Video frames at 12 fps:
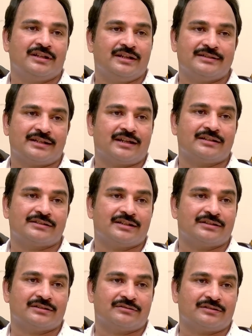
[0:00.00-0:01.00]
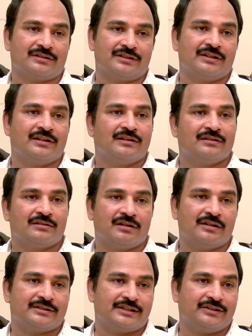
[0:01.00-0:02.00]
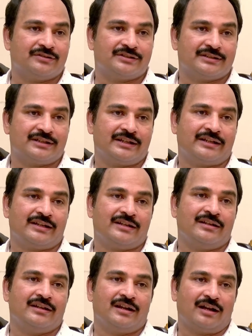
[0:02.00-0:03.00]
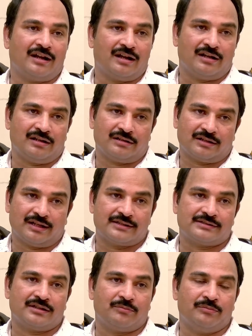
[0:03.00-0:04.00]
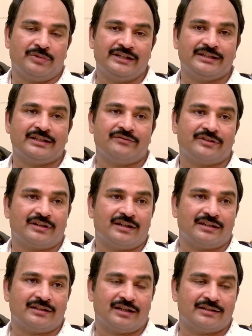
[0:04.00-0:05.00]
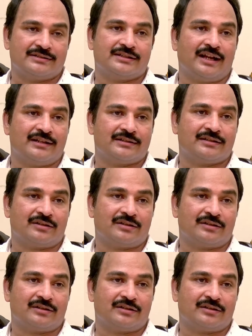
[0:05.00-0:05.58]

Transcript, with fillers: ఇది సెకండ్ స్టేజ్లో ఉంటుంది థర్డ్ స్టేజ్ వచ్చేసరికి కాస్త బ్రీతింగ్ డిఫికల్టీ నడిస్తే ఆయాసం